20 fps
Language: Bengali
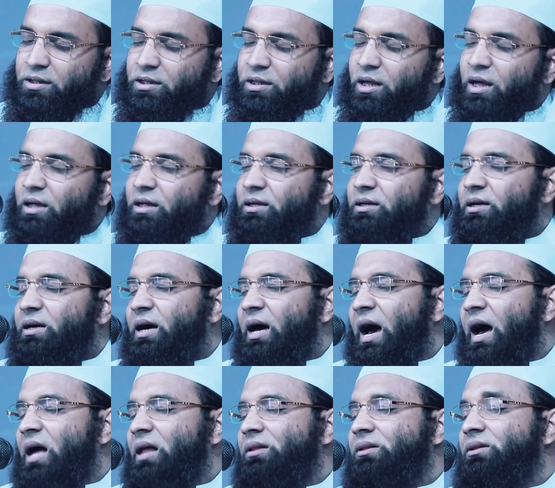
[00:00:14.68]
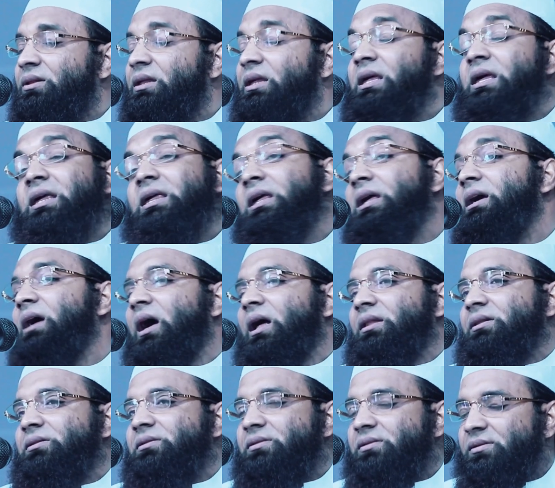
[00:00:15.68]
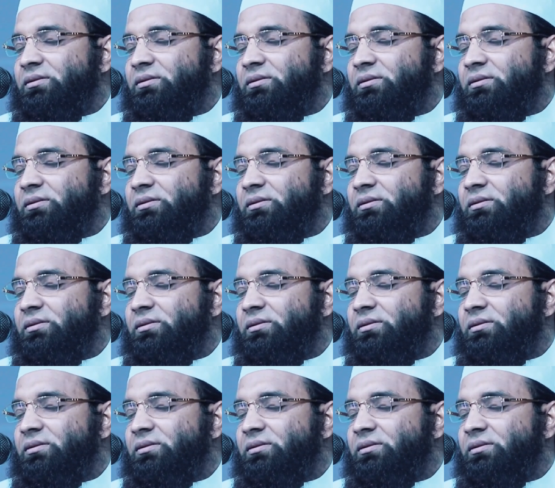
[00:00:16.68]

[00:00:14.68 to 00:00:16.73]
সেই কাজ কি কি কাজ